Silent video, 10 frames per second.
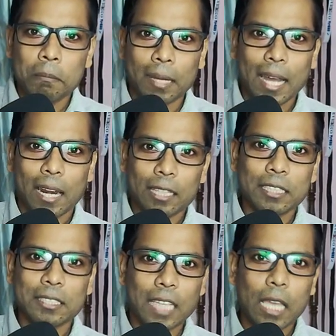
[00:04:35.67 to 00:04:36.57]
মানে
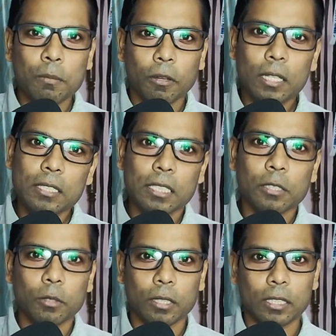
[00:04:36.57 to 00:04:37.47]
আলাদিন যাই বলে জিন
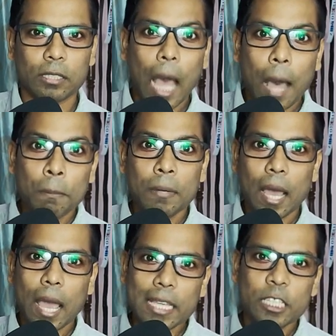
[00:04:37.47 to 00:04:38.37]
করে দেয় তা
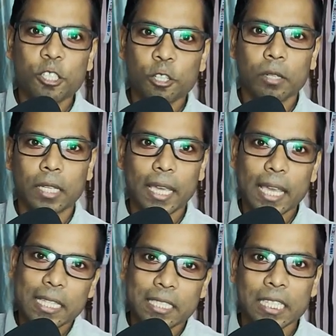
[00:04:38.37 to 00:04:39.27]
আমরা ঈশ্বরকে
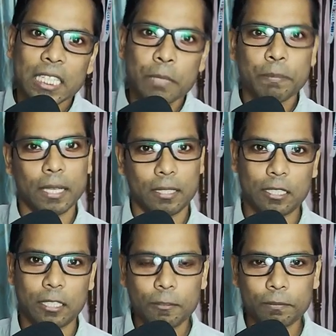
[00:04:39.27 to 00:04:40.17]
জিনই পেয়েছি